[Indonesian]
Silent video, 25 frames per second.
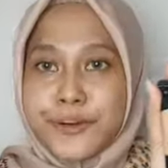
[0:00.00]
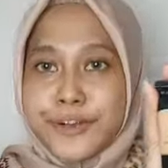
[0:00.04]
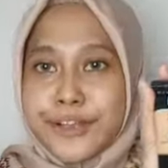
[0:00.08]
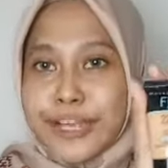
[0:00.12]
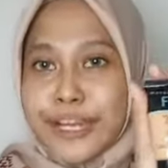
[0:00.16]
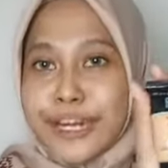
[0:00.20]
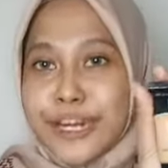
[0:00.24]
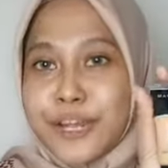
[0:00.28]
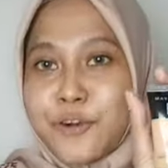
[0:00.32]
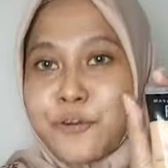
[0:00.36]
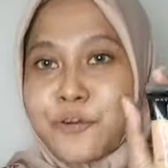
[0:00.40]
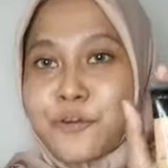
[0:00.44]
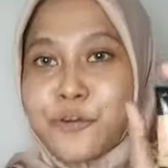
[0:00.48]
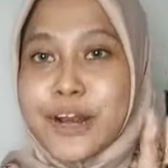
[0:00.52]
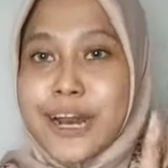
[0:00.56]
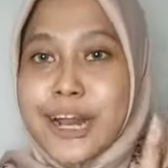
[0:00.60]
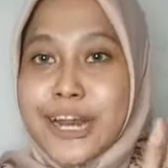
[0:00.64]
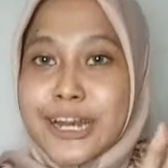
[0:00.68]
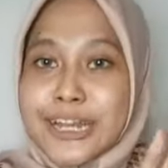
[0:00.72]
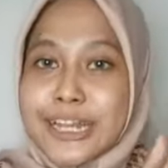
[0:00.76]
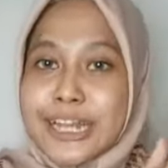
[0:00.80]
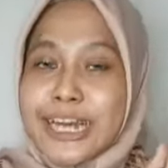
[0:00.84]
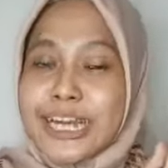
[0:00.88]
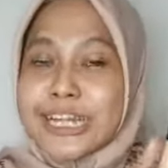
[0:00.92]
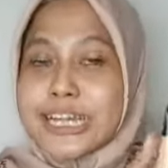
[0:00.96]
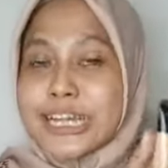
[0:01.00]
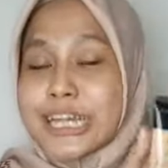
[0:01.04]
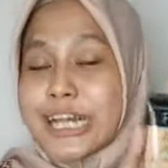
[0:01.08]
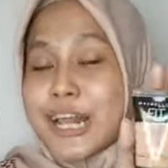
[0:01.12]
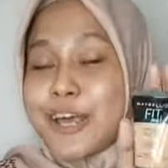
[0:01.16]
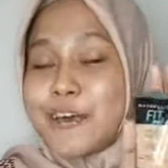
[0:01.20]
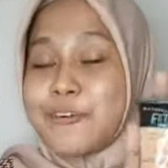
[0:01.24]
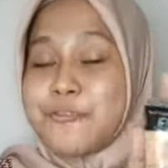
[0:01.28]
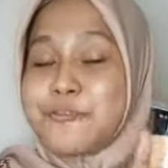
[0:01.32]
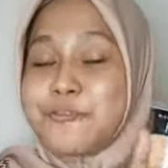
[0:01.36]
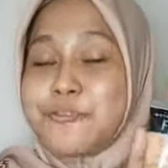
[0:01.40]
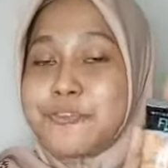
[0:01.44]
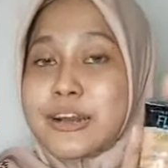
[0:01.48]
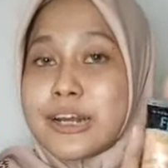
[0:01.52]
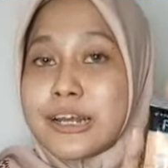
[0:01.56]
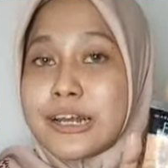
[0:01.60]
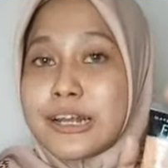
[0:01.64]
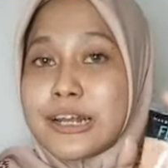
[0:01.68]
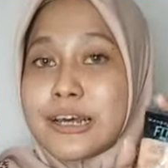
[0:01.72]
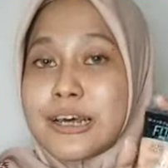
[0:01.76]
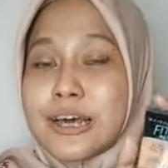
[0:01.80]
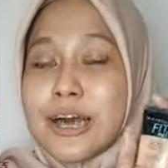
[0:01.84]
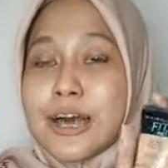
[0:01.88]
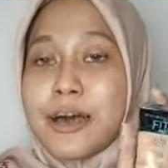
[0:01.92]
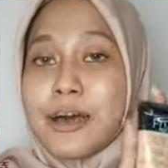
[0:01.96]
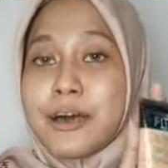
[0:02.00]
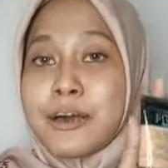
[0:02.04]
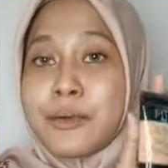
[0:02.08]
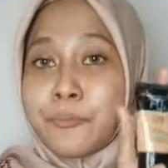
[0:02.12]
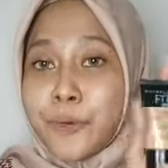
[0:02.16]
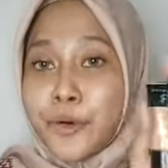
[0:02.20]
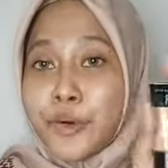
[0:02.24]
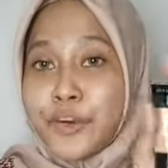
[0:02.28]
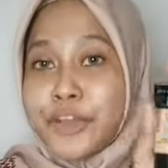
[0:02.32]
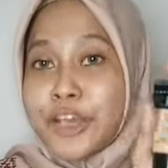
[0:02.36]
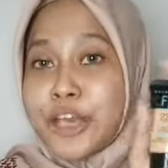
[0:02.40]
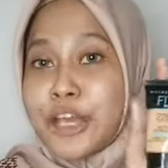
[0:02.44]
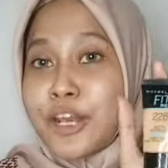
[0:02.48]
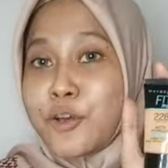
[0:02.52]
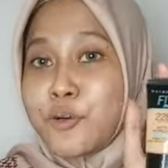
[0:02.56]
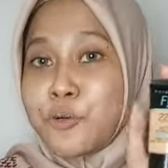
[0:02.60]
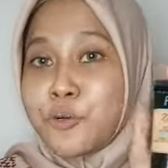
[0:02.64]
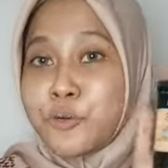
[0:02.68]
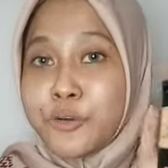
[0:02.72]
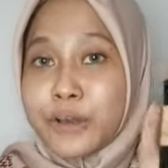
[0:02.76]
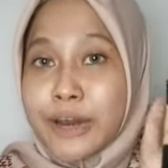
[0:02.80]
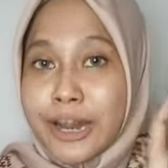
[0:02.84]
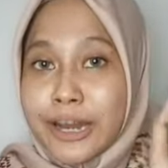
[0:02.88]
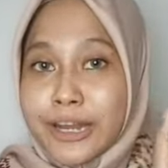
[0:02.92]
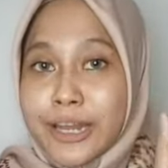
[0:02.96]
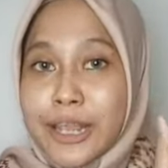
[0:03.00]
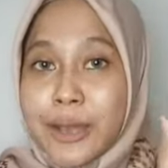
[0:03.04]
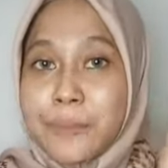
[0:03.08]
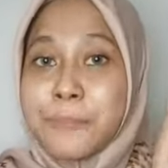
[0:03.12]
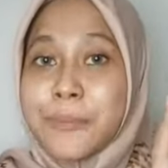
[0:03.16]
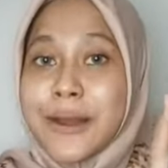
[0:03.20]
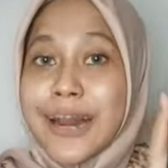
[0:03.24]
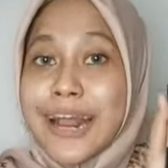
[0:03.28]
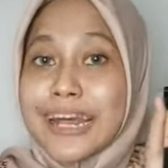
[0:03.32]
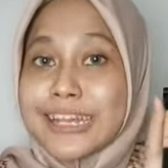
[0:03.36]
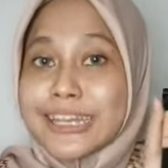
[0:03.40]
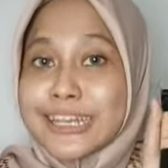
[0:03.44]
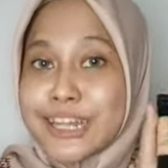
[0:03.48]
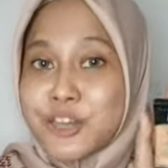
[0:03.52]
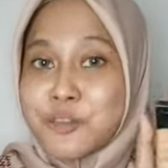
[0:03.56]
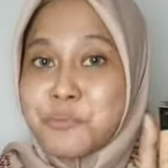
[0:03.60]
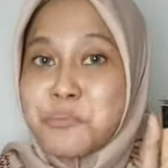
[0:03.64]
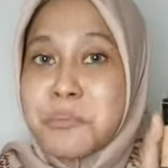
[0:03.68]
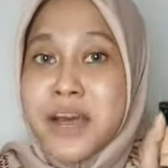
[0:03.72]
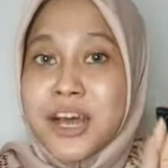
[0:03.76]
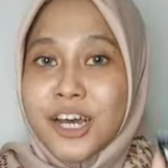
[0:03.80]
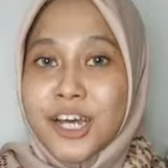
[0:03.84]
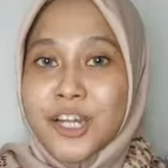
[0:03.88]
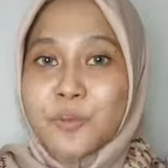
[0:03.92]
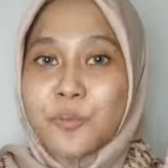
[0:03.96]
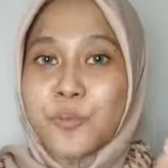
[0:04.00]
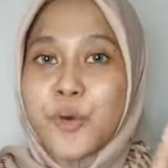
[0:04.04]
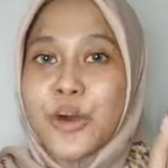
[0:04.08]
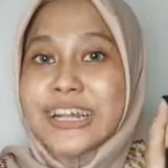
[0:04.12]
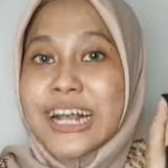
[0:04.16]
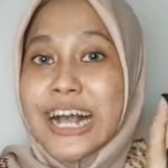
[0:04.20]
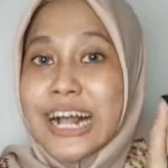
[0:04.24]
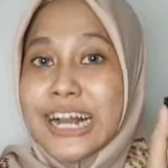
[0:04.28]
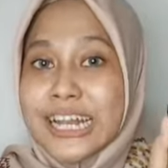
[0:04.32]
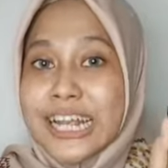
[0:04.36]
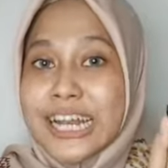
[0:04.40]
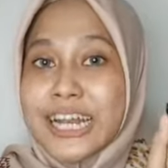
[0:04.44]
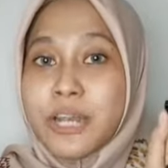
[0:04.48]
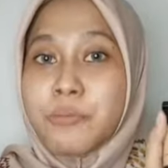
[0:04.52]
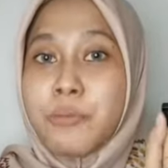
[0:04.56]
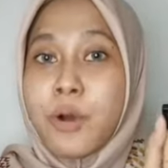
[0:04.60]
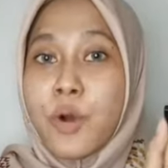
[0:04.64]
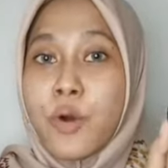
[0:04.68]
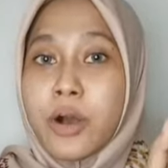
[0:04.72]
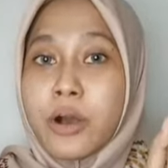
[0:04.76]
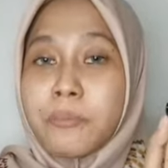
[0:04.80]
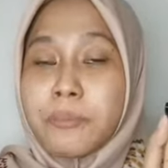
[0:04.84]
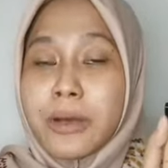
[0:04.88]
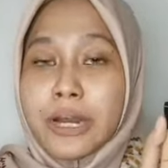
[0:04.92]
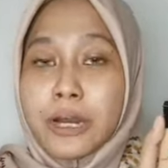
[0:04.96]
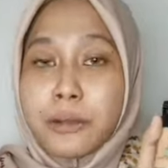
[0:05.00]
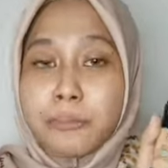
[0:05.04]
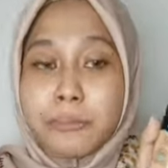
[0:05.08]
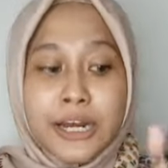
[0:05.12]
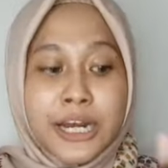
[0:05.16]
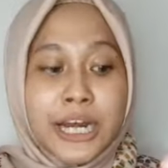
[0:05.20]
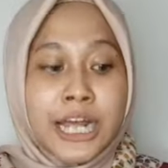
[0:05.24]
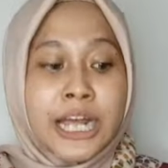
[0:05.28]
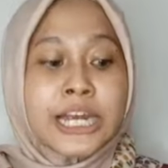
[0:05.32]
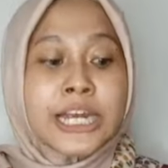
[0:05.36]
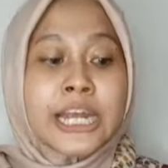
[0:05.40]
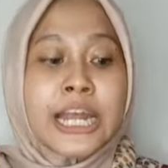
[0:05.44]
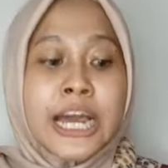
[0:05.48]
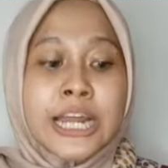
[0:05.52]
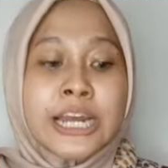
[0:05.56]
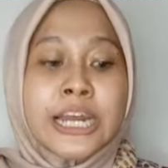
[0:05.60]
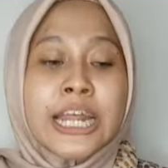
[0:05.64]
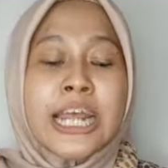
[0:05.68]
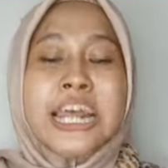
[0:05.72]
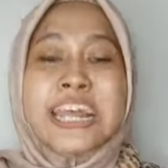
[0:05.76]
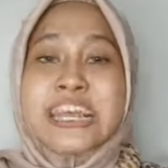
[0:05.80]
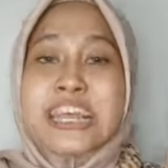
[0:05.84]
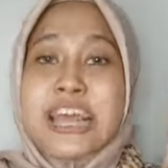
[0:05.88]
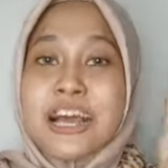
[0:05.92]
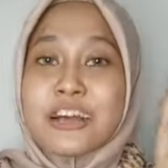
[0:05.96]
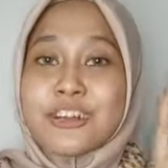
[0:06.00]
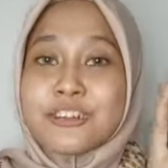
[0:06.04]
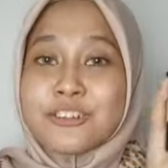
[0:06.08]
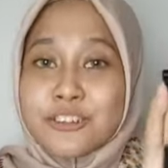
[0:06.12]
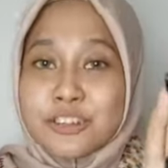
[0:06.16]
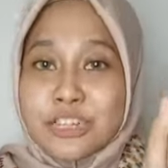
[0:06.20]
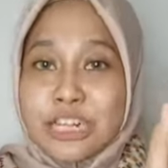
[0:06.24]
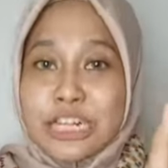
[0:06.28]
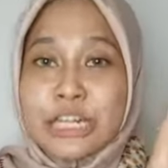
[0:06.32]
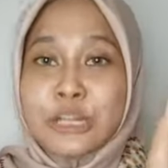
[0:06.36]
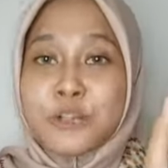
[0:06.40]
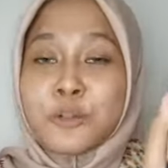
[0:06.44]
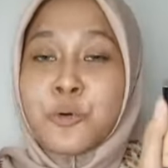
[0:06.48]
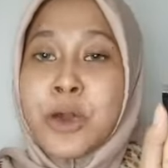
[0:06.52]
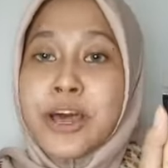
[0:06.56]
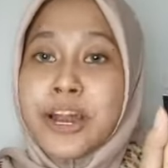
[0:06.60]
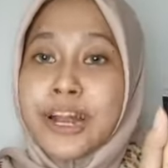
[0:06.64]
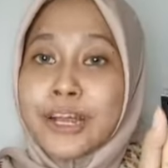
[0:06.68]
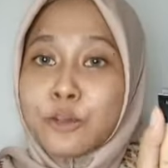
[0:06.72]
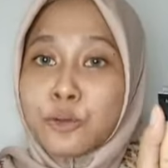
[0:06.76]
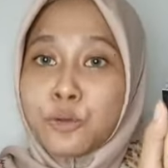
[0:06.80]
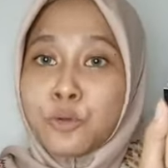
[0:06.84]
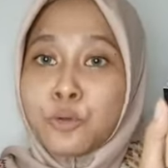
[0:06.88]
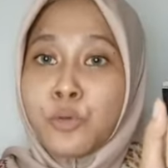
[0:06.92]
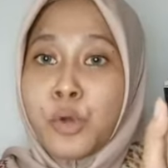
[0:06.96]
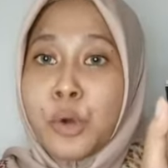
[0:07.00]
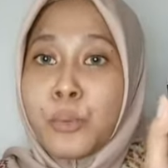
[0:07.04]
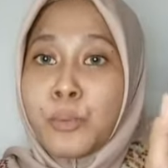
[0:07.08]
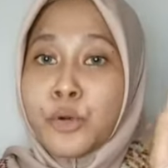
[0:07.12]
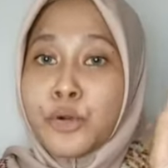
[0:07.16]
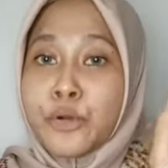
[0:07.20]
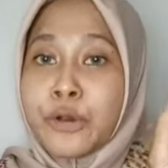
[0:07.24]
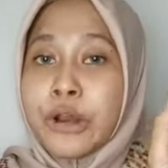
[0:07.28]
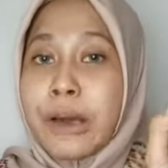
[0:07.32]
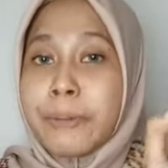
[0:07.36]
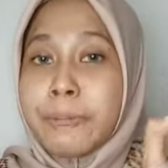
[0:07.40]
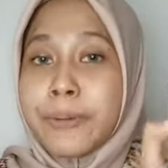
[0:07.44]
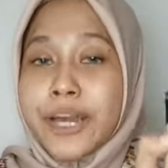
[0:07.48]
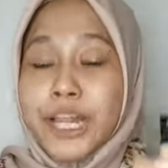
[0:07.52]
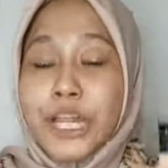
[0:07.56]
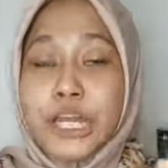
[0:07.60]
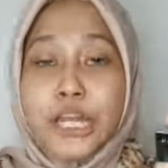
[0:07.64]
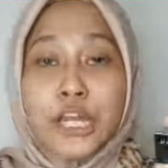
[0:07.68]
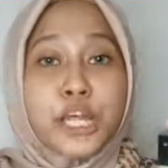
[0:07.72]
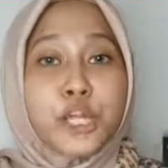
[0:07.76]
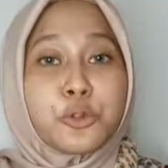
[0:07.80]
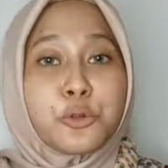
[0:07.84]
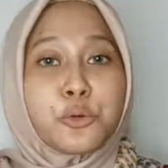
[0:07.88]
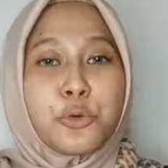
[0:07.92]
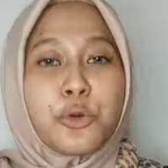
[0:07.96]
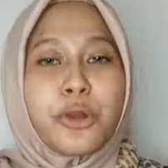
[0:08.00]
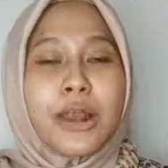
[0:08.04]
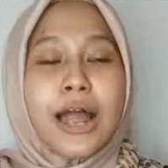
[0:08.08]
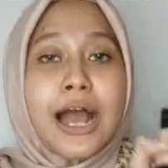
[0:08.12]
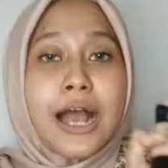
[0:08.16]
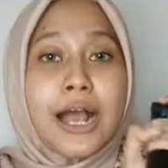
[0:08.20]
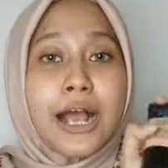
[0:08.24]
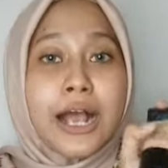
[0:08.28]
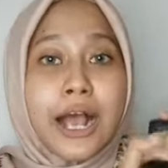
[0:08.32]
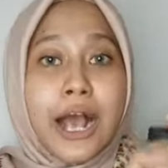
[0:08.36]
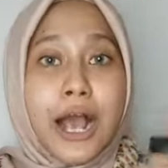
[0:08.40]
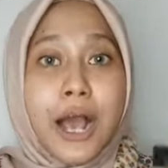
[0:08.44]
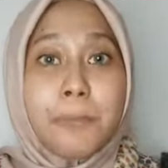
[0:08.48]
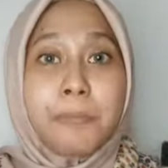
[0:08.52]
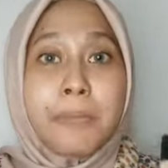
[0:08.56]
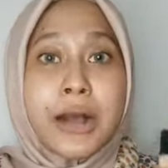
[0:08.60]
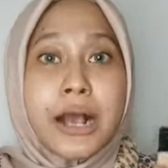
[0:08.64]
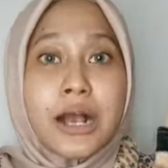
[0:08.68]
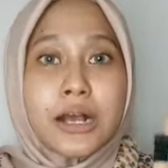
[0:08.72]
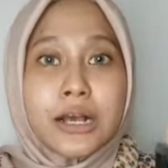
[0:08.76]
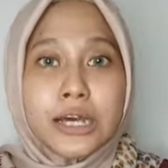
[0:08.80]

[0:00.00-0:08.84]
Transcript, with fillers: pokoknya ini ukurannya traveler uh, eh, pokoknya ini ukurannya praktis banget buat kalian dibawa kemana-mana dan yang set 228 ini tuh langka